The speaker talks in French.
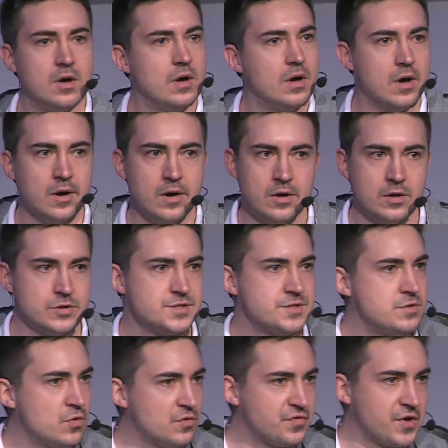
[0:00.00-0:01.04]
euh,
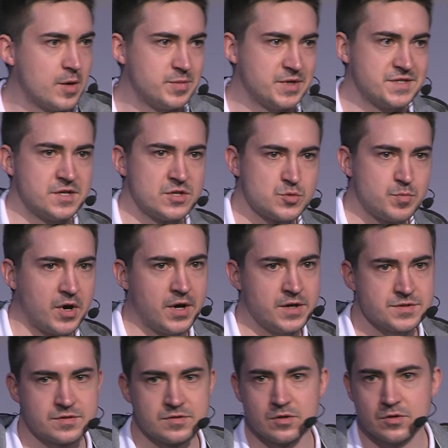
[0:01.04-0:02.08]
si on fait un passage
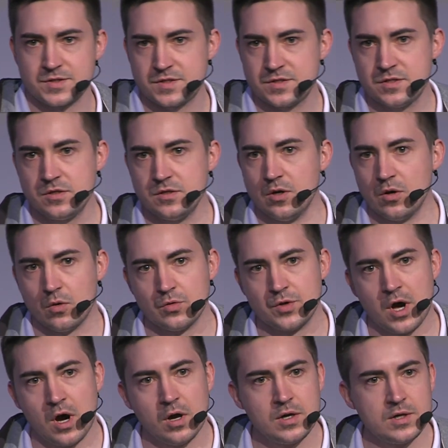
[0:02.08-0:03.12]
presse, euh, si euh,
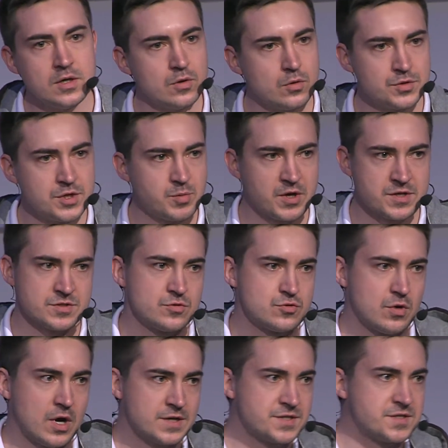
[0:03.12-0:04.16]
on, est présent
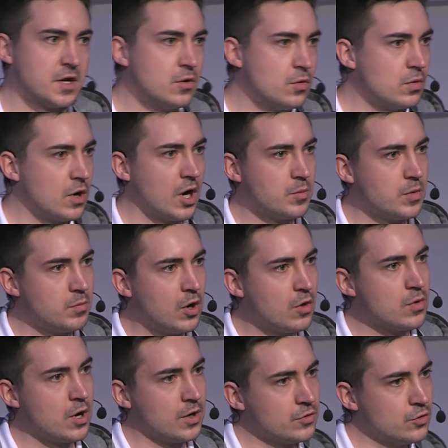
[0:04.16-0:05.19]
sur un salon à un moment
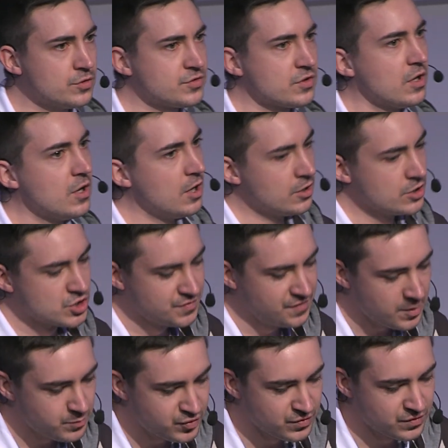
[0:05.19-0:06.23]
ou à un autre, je
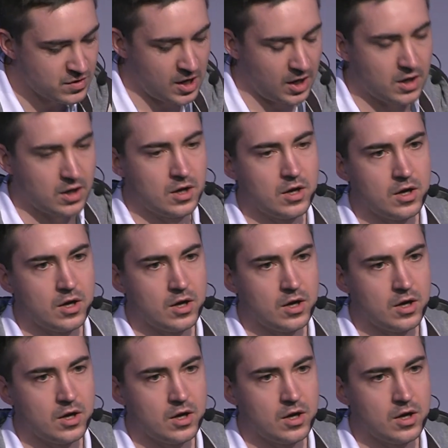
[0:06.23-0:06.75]
vais pouvoir